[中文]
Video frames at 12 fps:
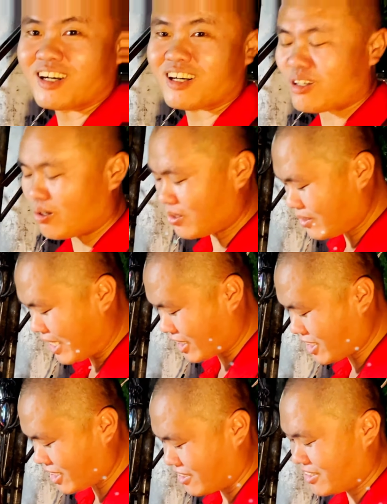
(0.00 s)
呃，狗肉也
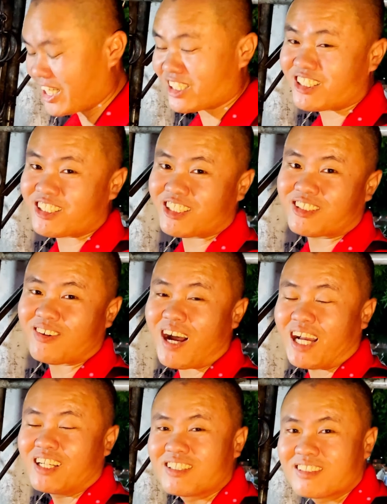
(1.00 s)
是也是四十
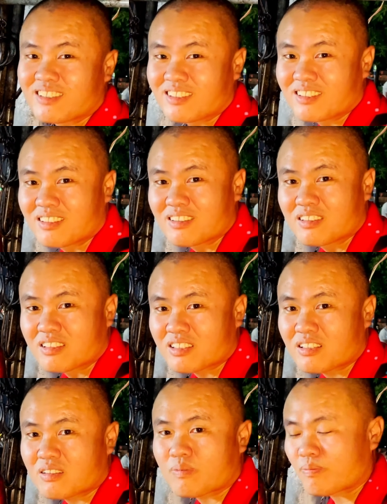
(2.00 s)
块，这是
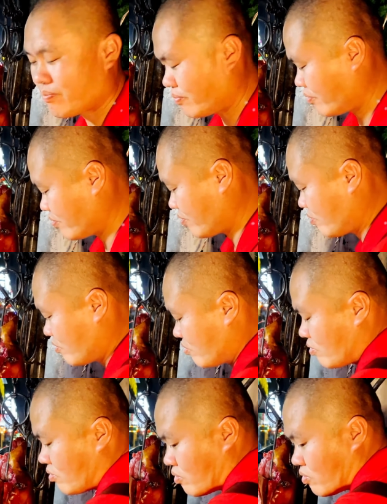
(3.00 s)
狗肉的价格，不随
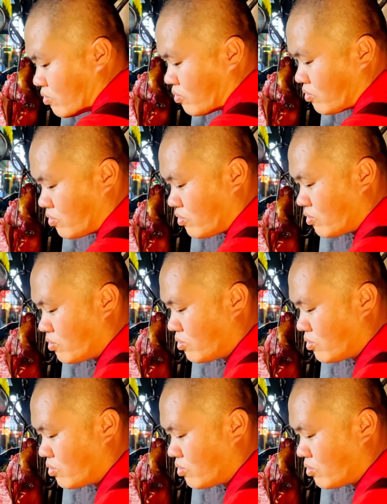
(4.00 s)
猪肉的价格波动。